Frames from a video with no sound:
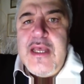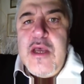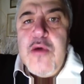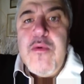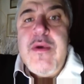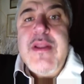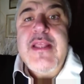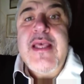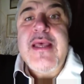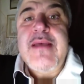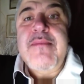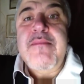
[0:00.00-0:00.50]

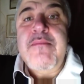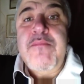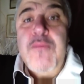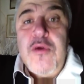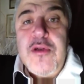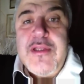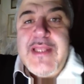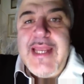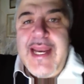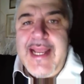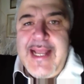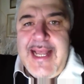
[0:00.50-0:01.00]
Quindi
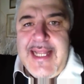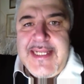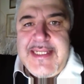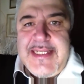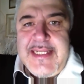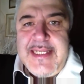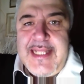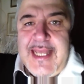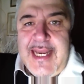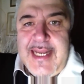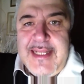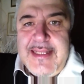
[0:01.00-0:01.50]
molti
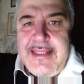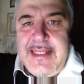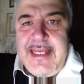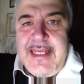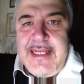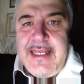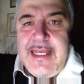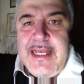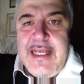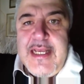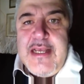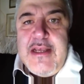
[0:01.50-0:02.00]
ragazzi
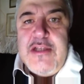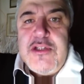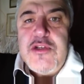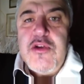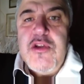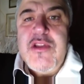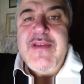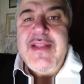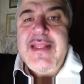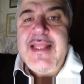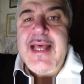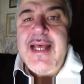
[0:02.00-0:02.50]
tarantini
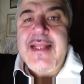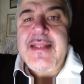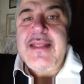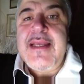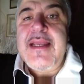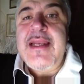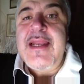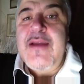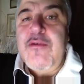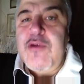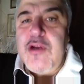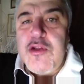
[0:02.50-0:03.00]
sono
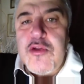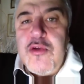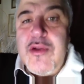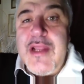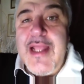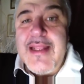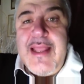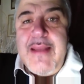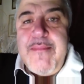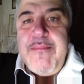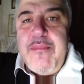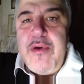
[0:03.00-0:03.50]
diventati lavoratori
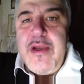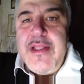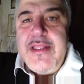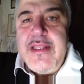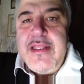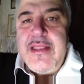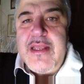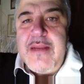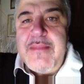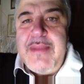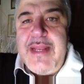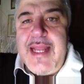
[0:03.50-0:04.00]
a tempo
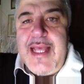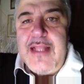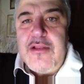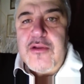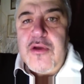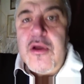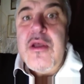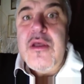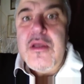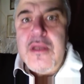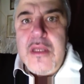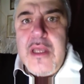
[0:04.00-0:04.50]

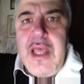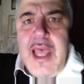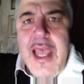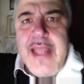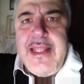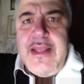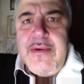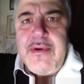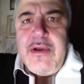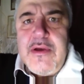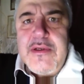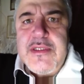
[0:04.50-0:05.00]
indeterminato
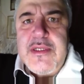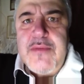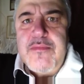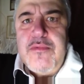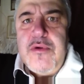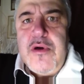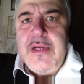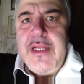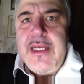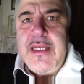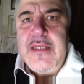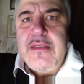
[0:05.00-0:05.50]
ed è una cosa
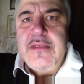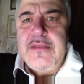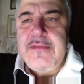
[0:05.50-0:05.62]
buona.